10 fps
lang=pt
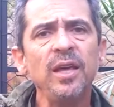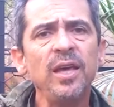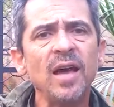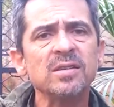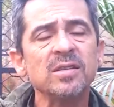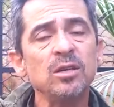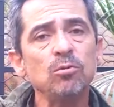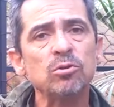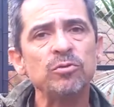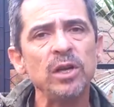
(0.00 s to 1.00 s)
E assim
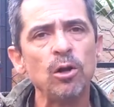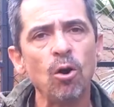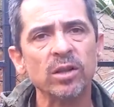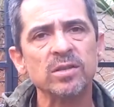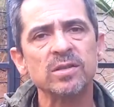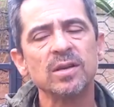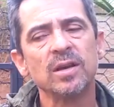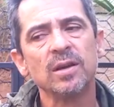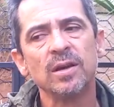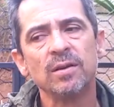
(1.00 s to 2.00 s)
os filhotes,
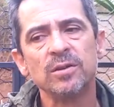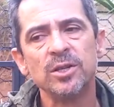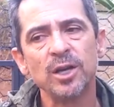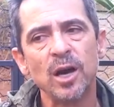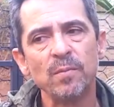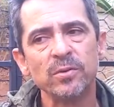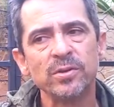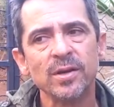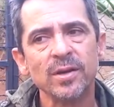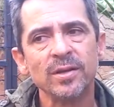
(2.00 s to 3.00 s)
digamos,